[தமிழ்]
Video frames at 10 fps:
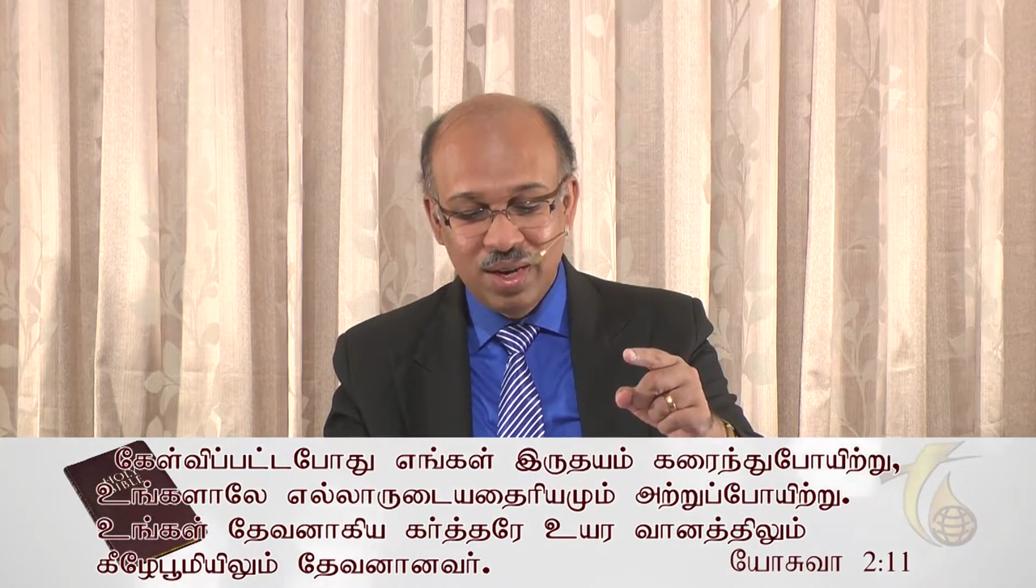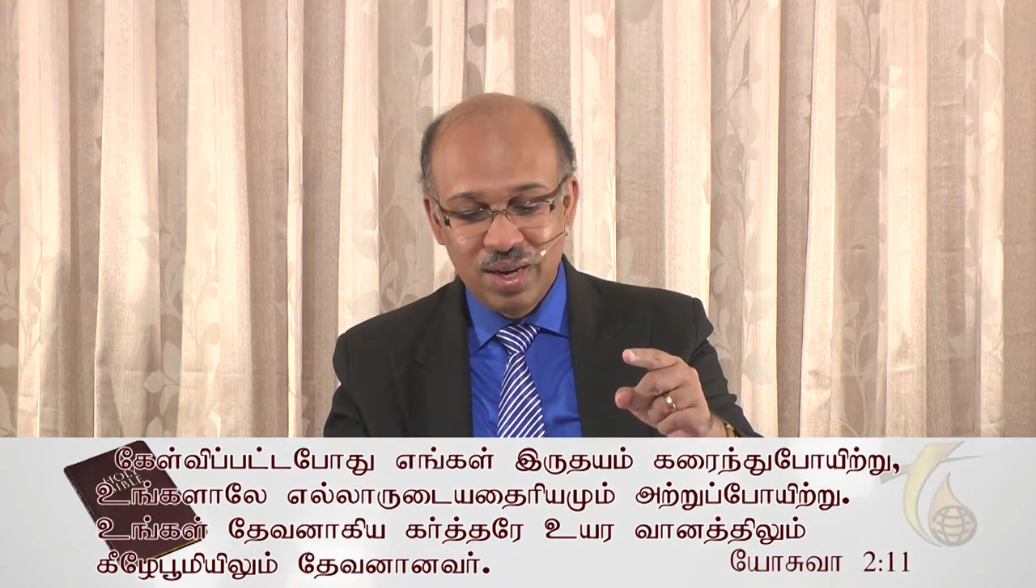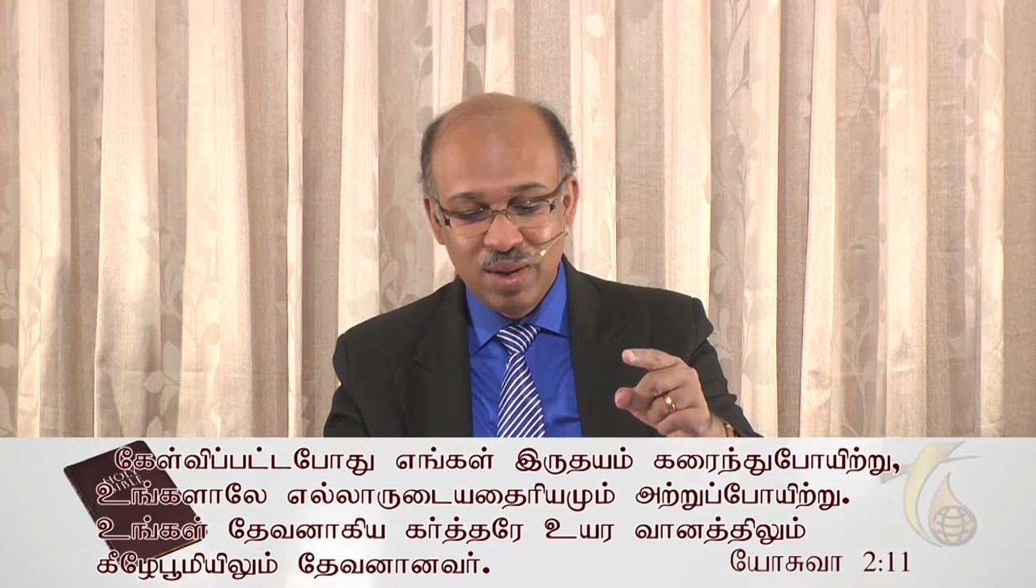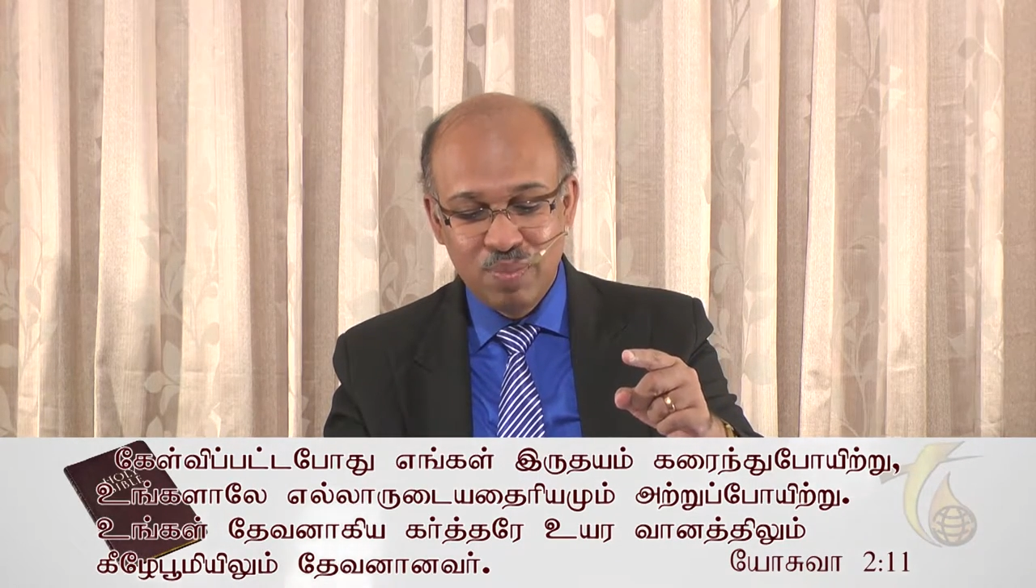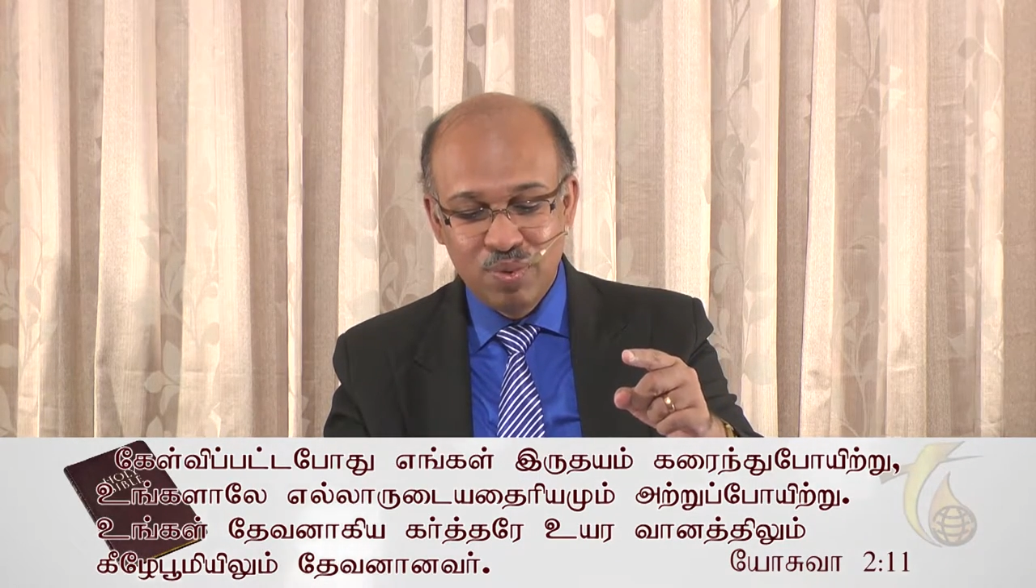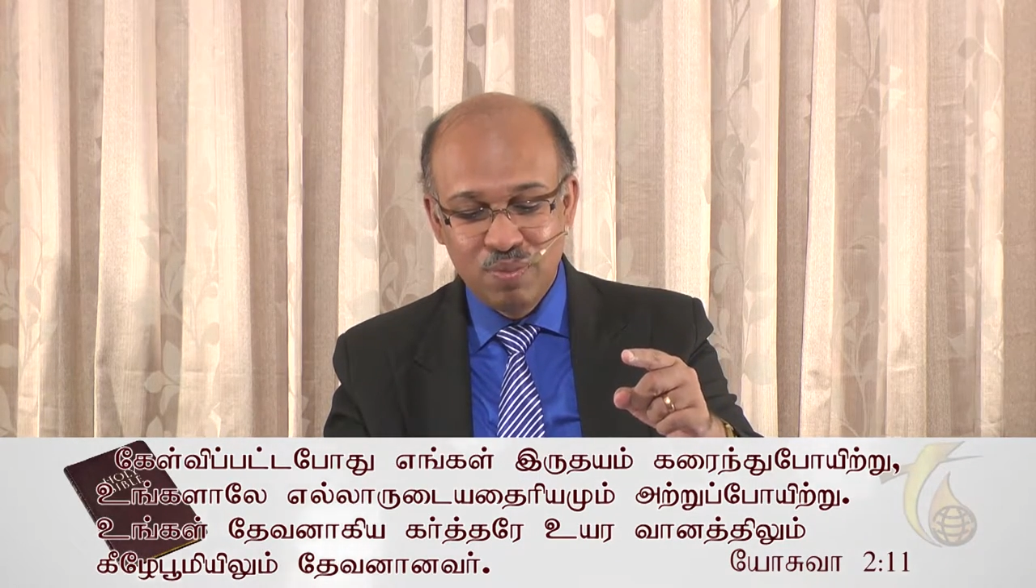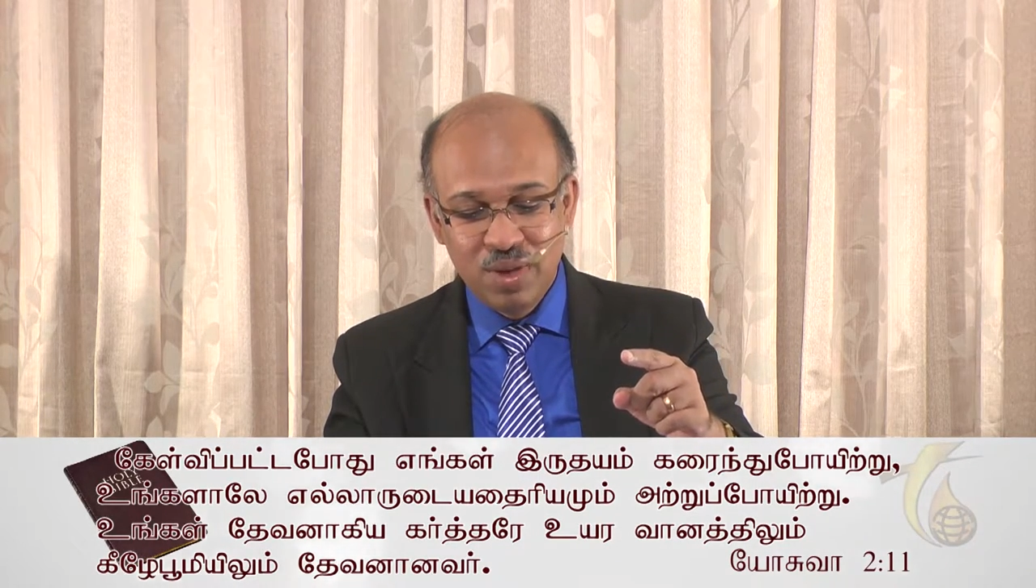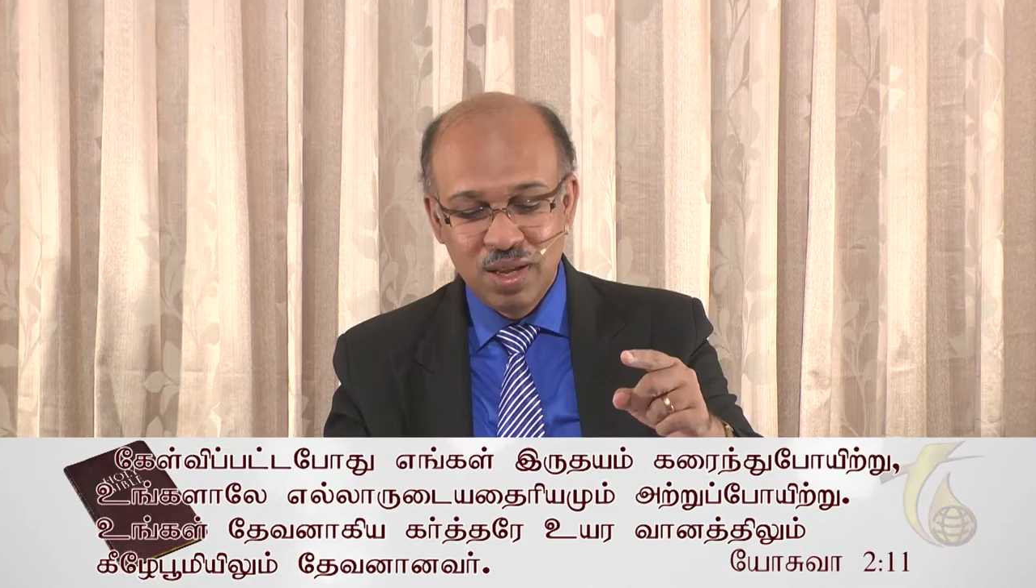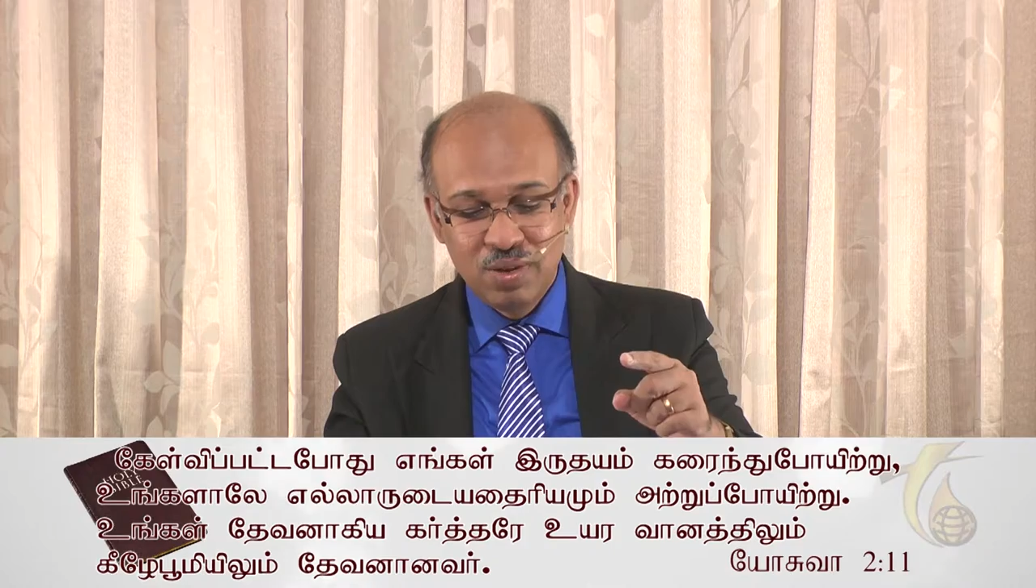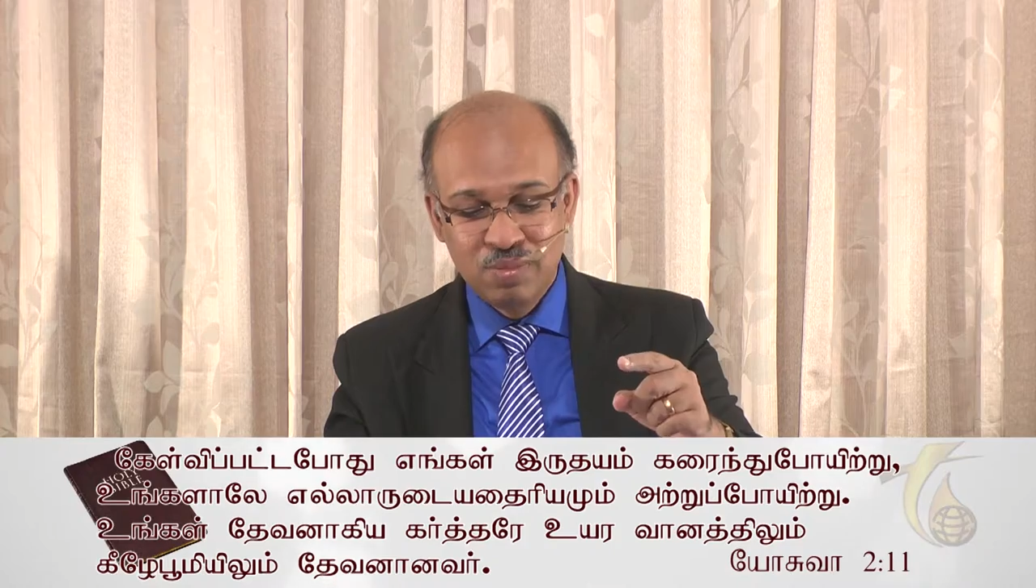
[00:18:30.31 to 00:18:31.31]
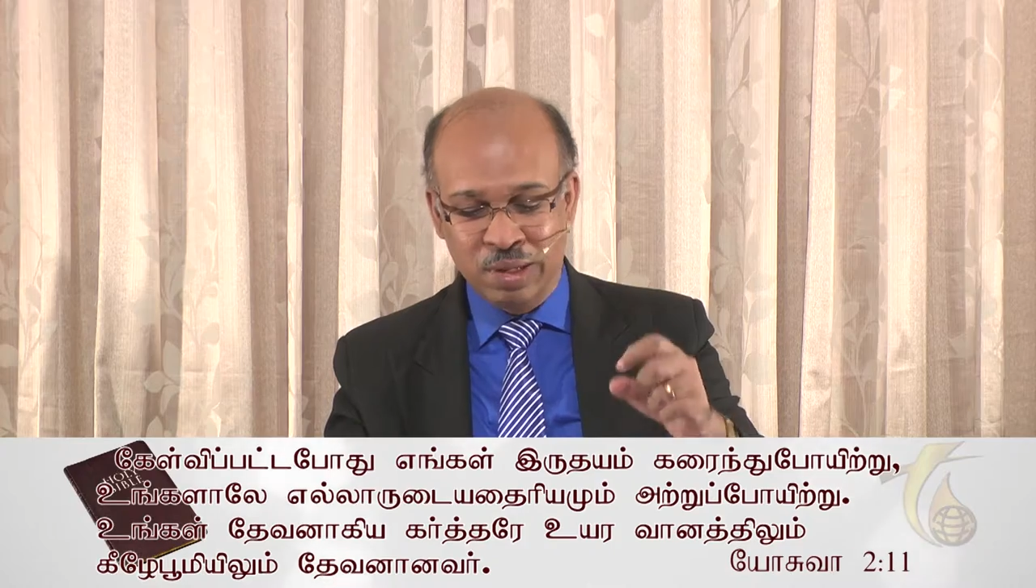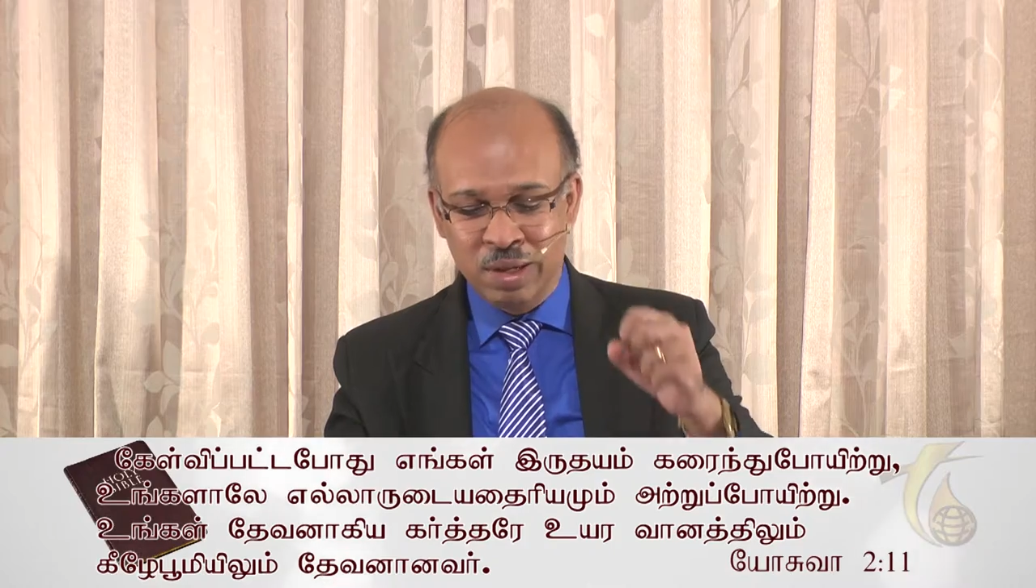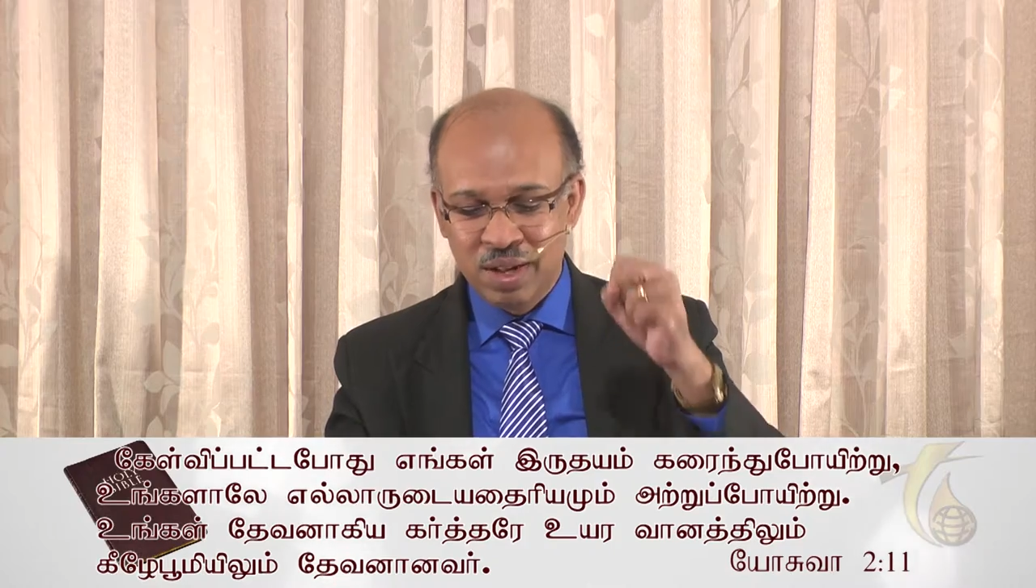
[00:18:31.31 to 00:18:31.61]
கீழே பூமியிலும்